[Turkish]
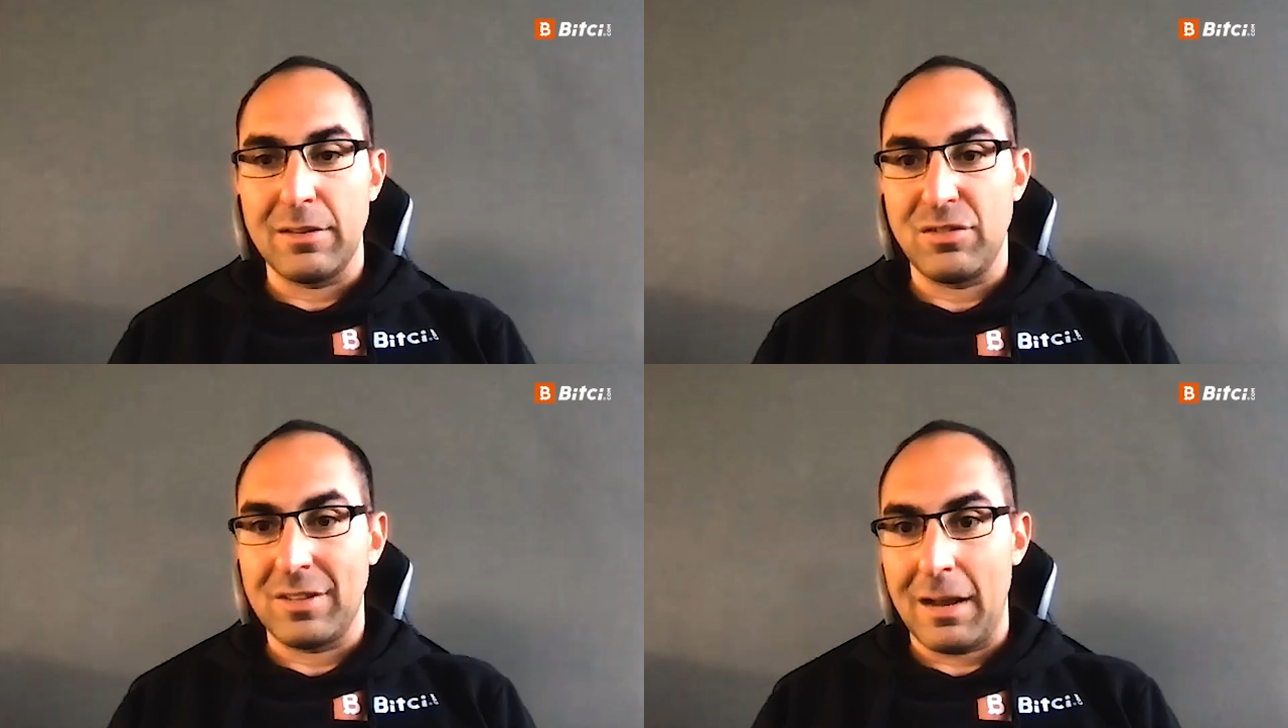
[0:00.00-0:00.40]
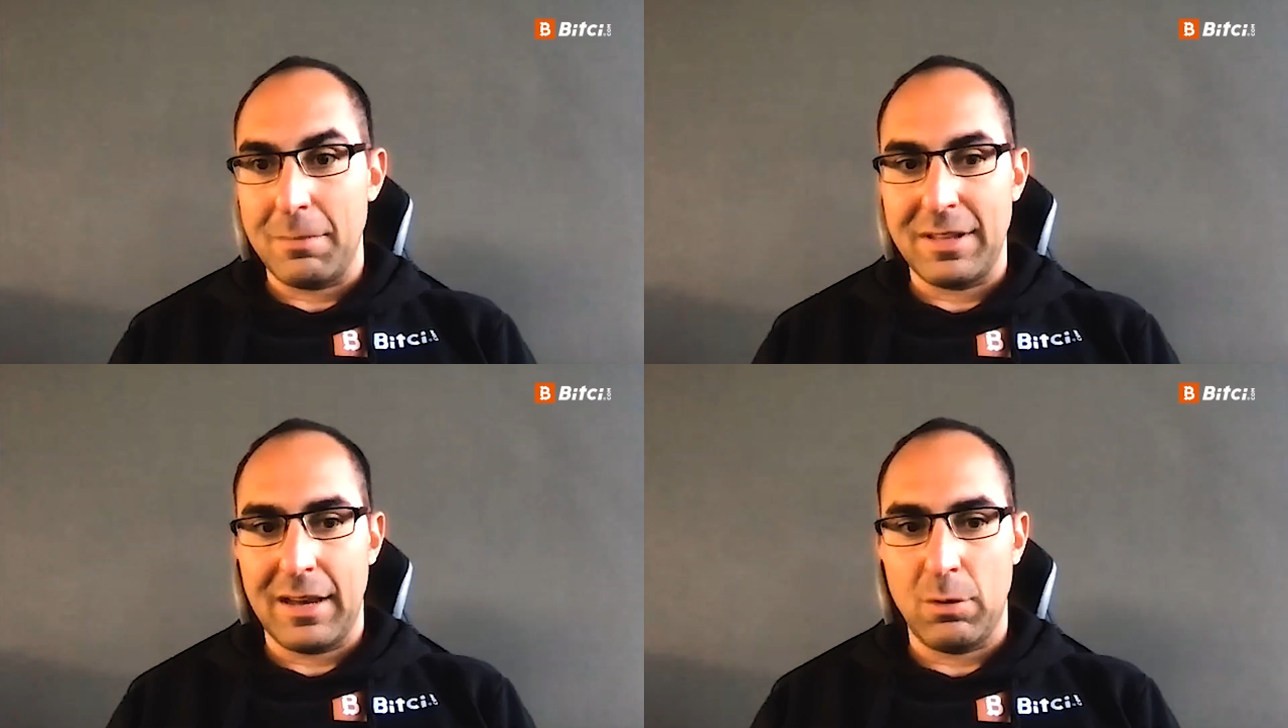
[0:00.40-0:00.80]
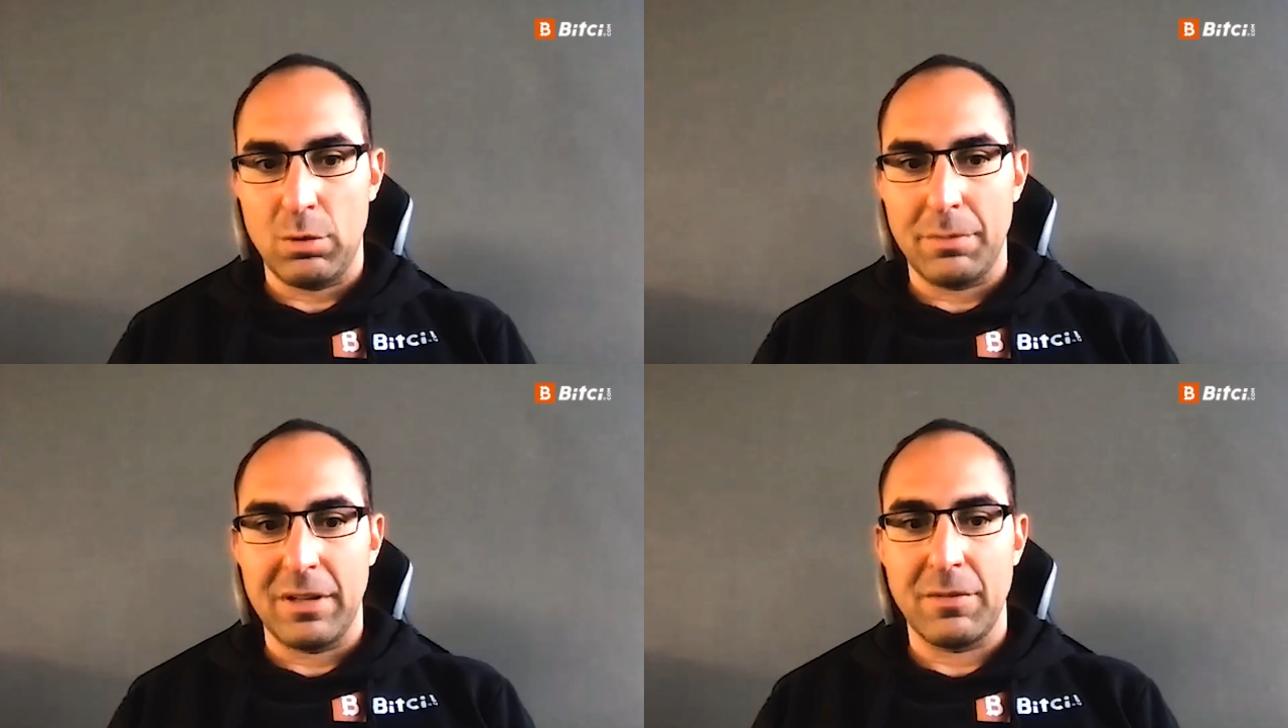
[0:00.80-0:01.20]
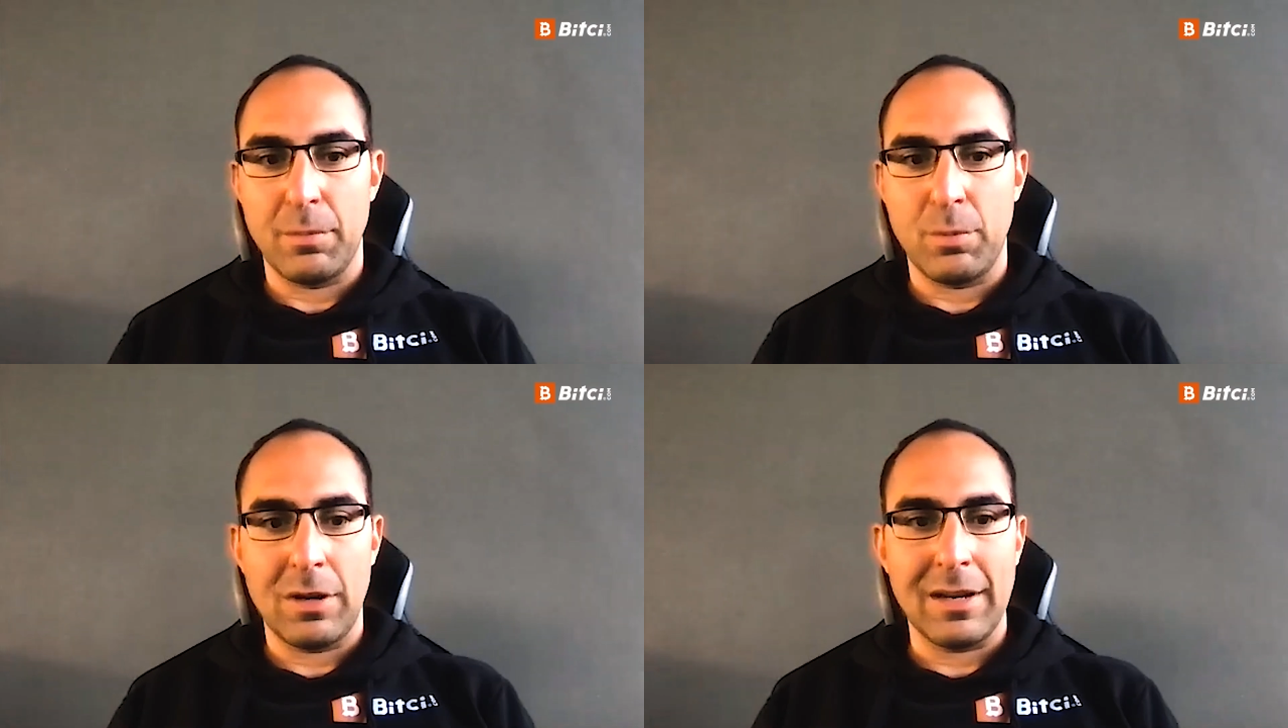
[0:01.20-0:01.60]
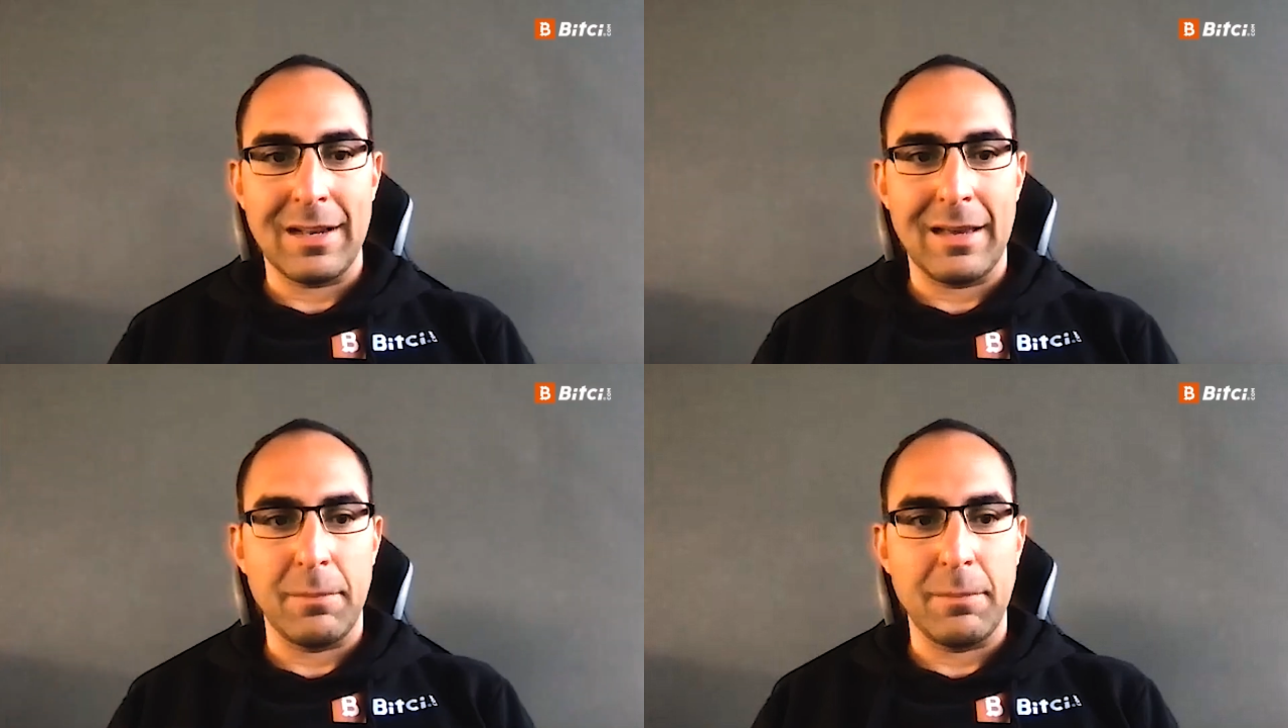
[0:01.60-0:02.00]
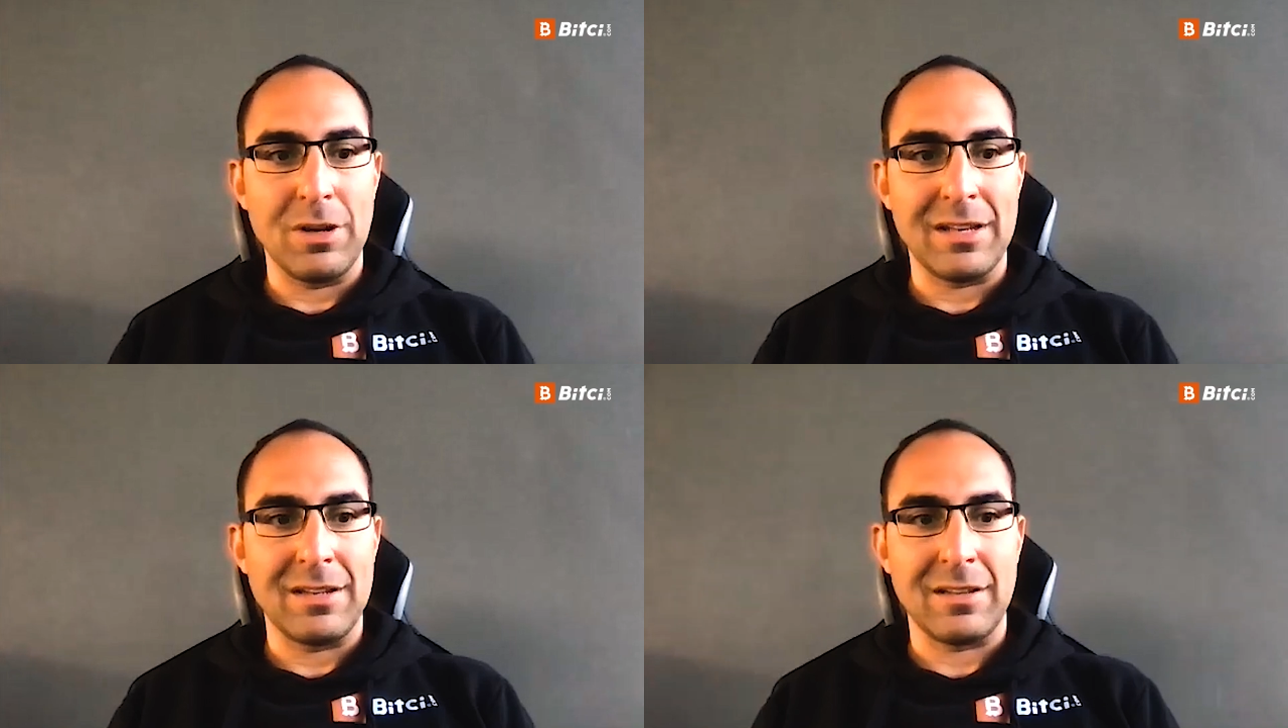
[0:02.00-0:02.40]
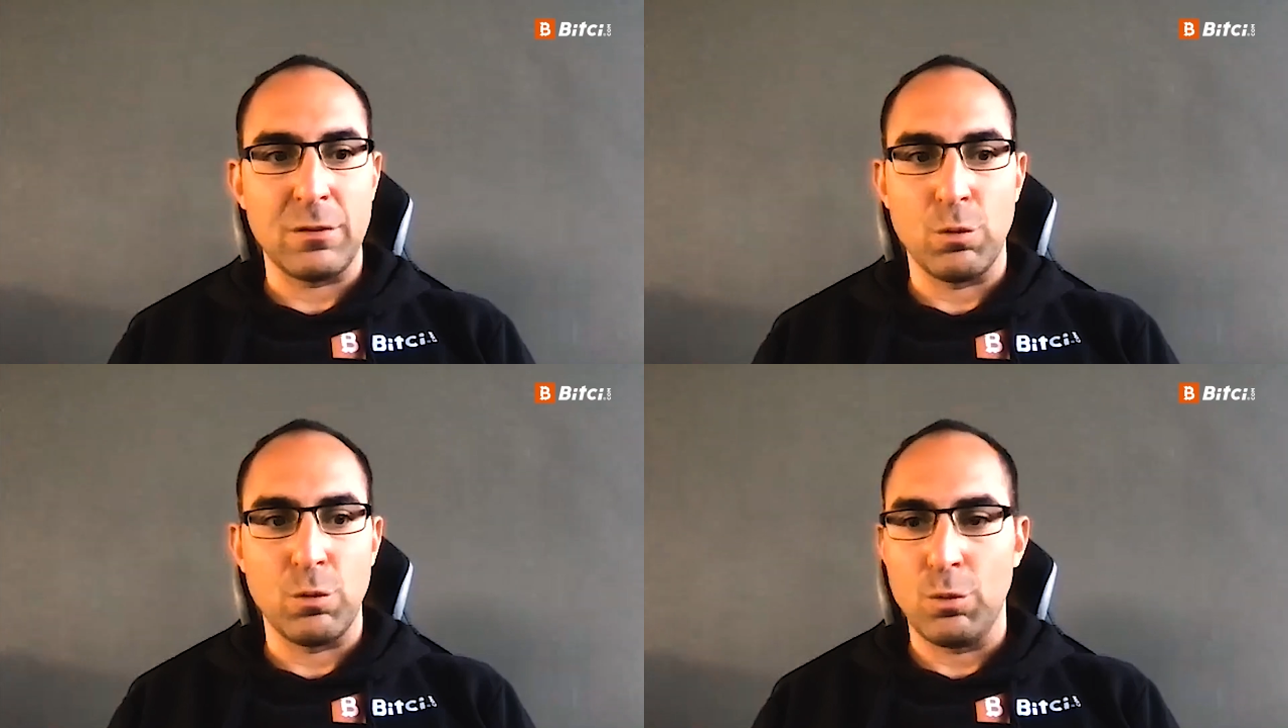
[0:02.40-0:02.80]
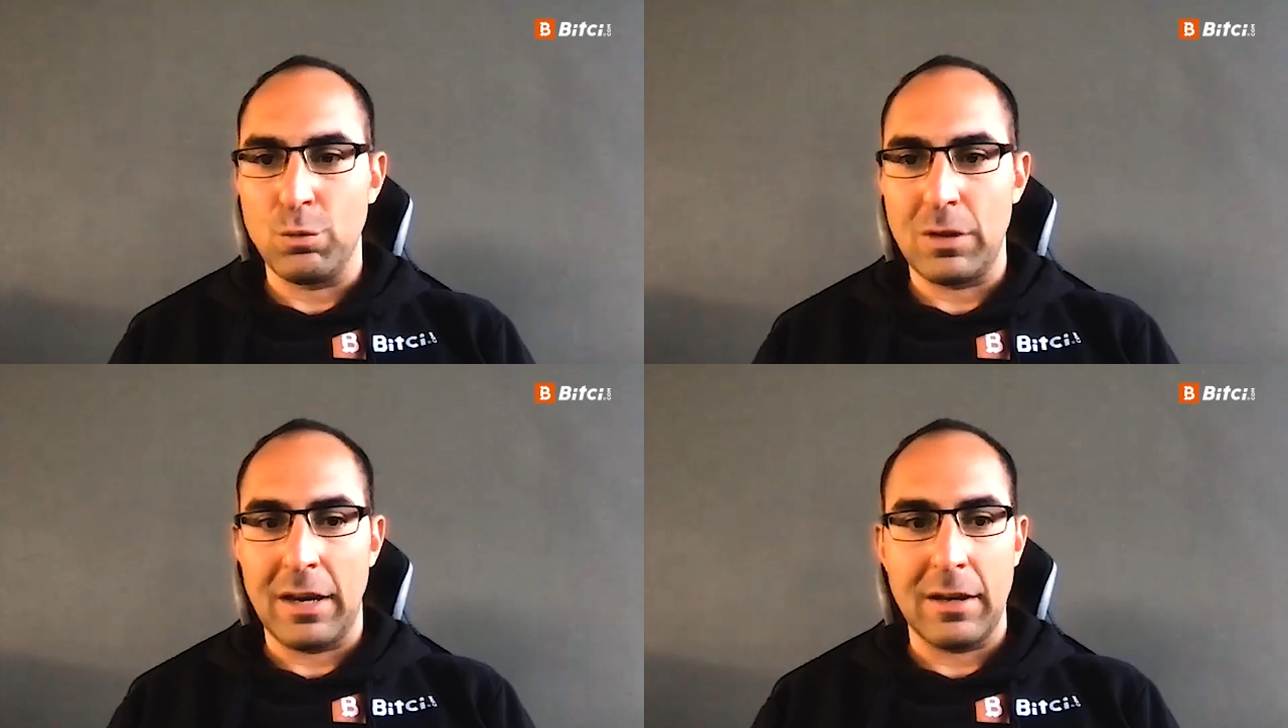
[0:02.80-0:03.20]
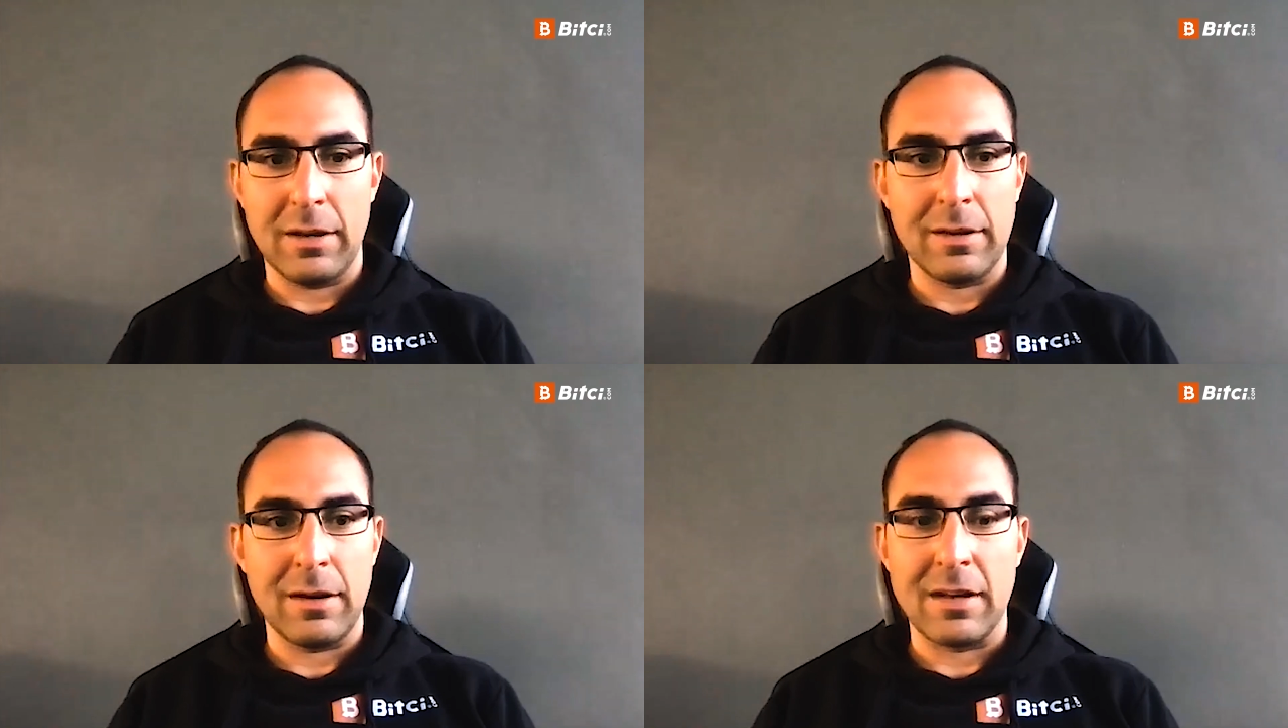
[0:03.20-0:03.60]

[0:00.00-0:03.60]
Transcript: E, dijital bir değer olabilir ve böylelikle bu likidite sorunu da e,